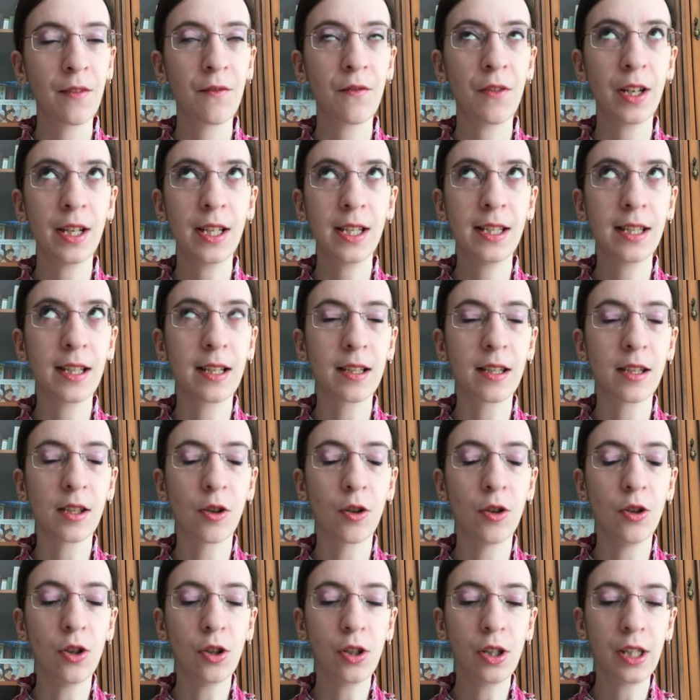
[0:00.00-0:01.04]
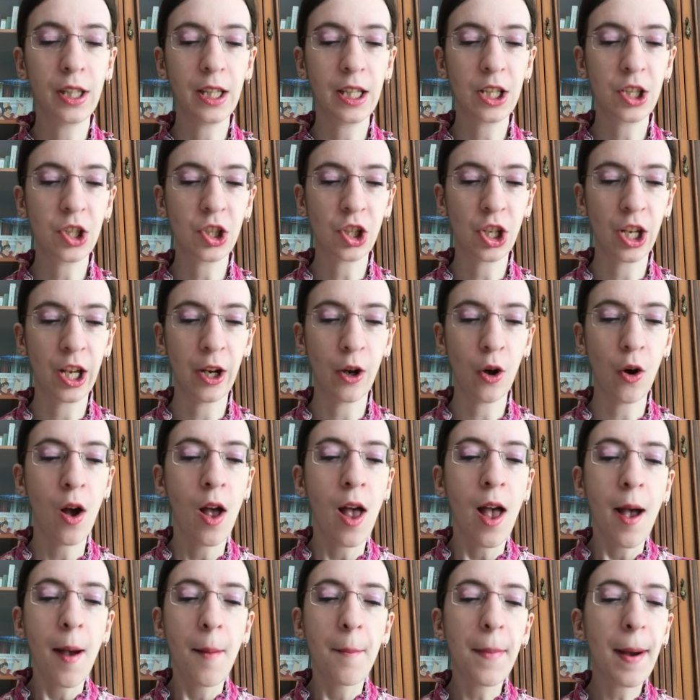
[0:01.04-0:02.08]
Vanessa alzò gli occhi al cielo.
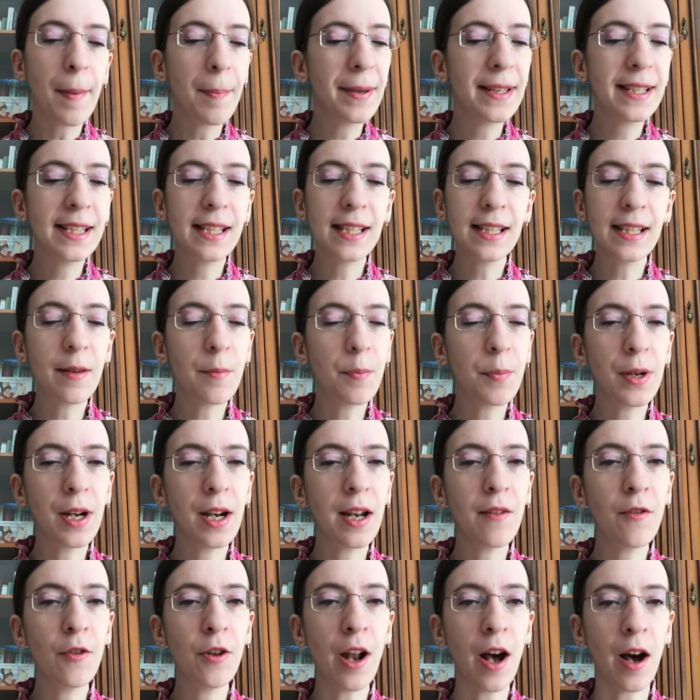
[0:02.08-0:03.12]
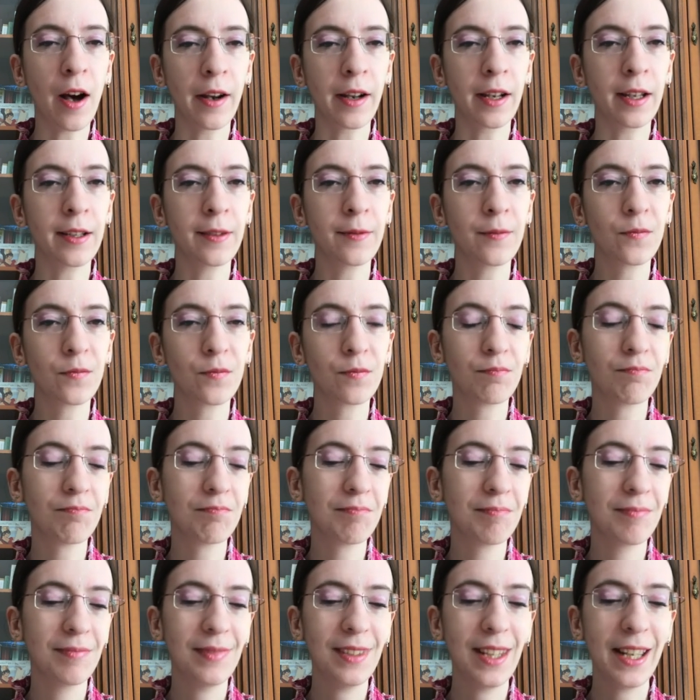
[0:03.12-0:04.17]
Ma pensi sempre a lavorare?
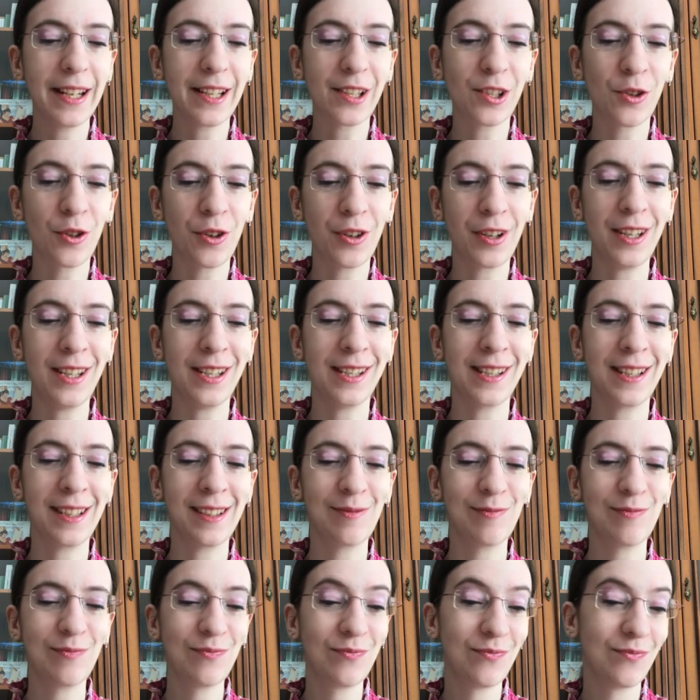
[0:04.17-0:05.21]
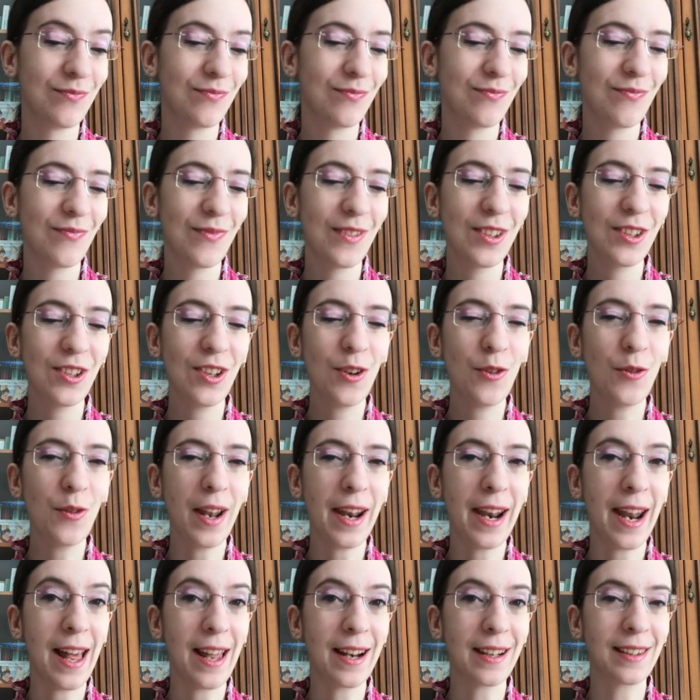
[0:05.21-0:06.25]
Diana sorrise. Sono una
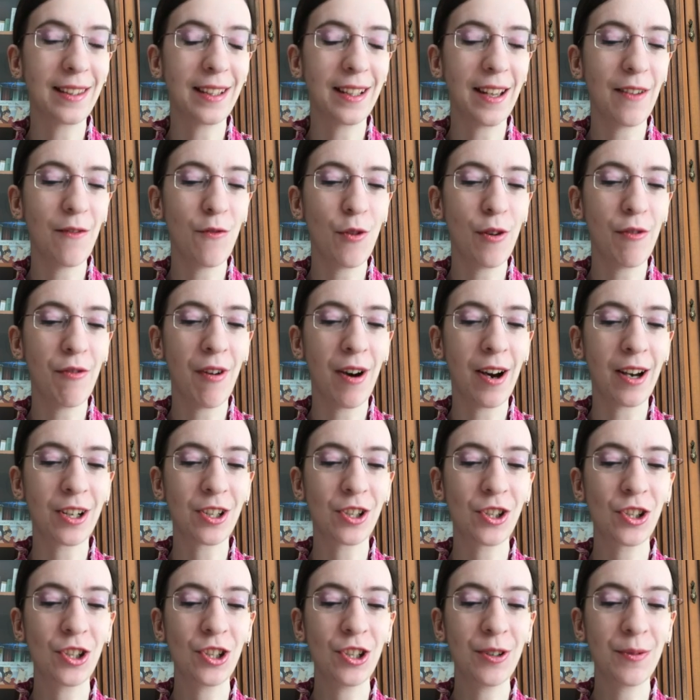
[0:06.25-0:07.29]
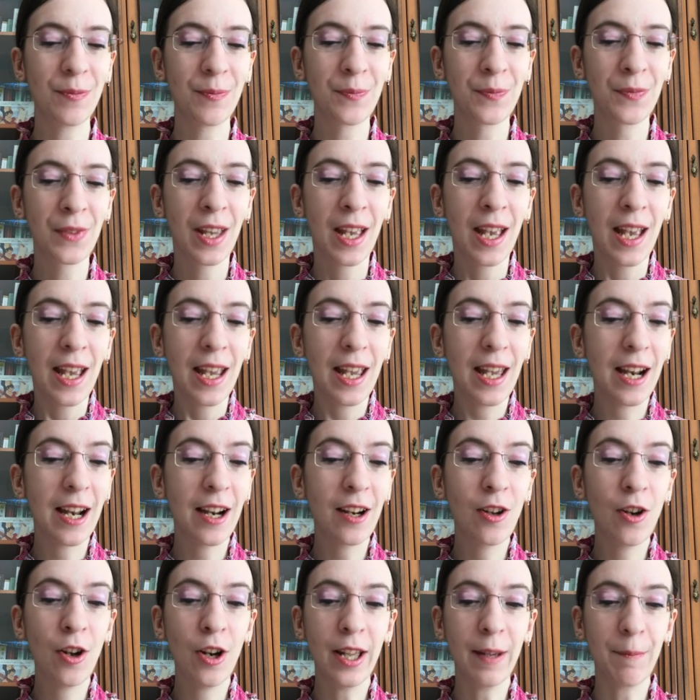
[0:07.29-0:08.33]
nerd, che vuoi farci? E
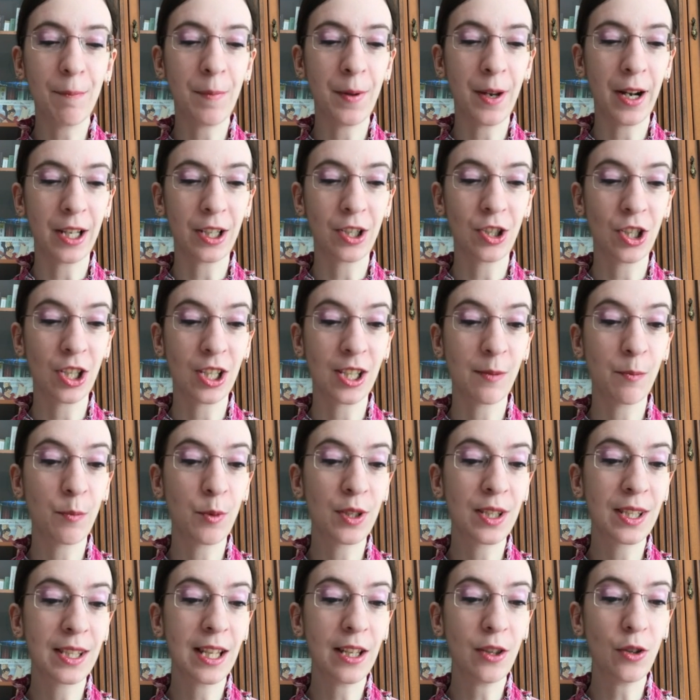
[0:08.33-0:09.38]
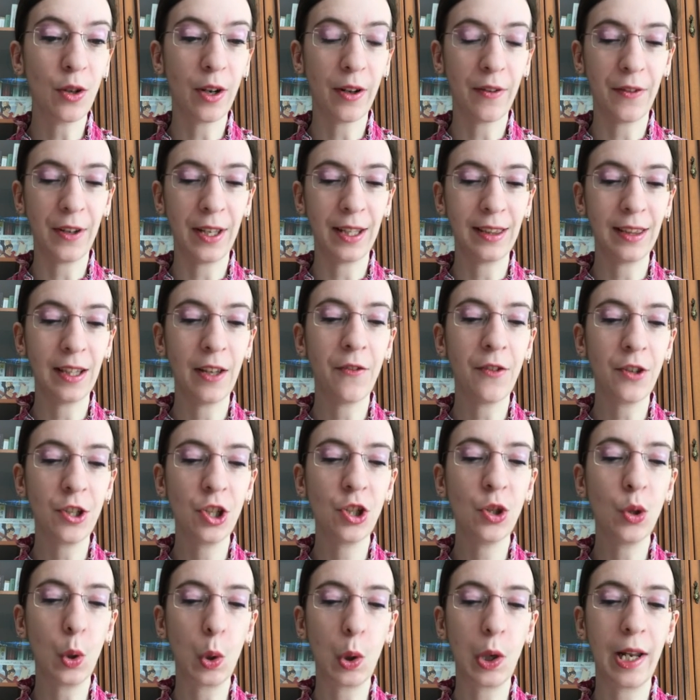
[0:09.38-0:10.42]
allargò le braccia spostando la fetta e
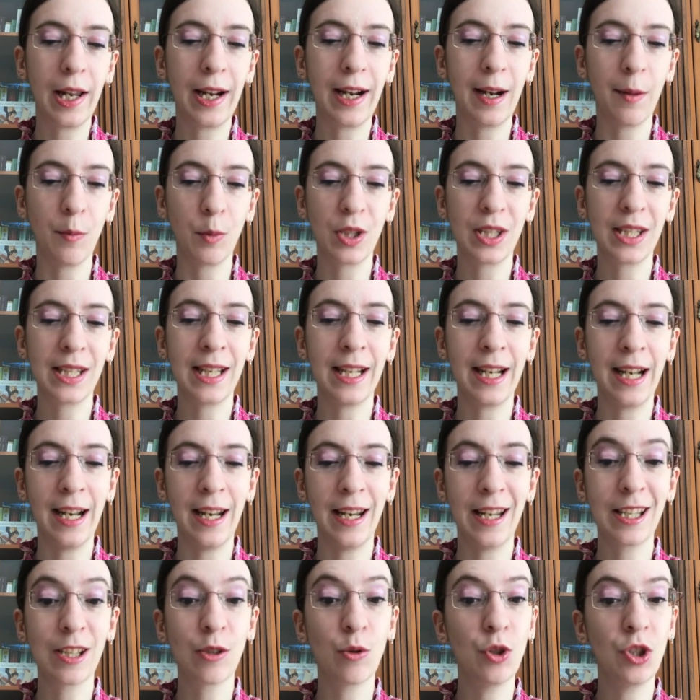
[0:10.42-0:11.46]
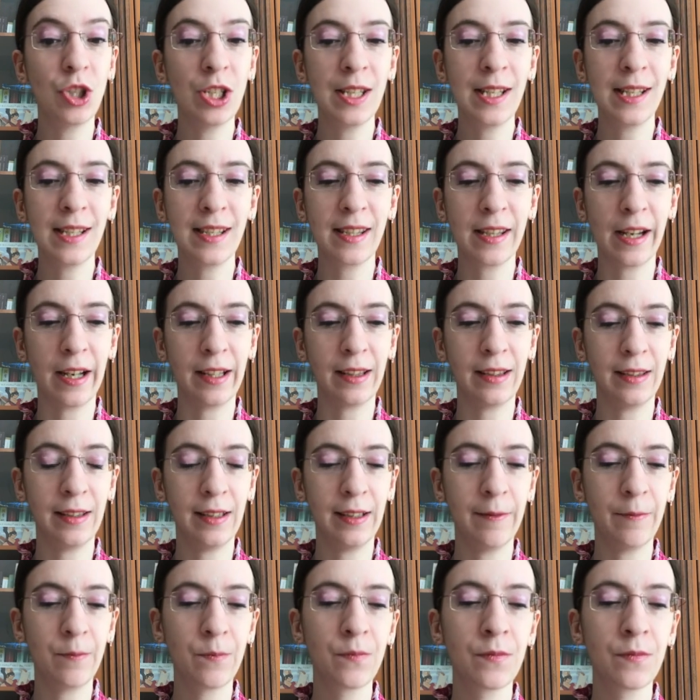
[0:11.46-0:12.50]
facendo colare la mozzarella sui jeans stretti.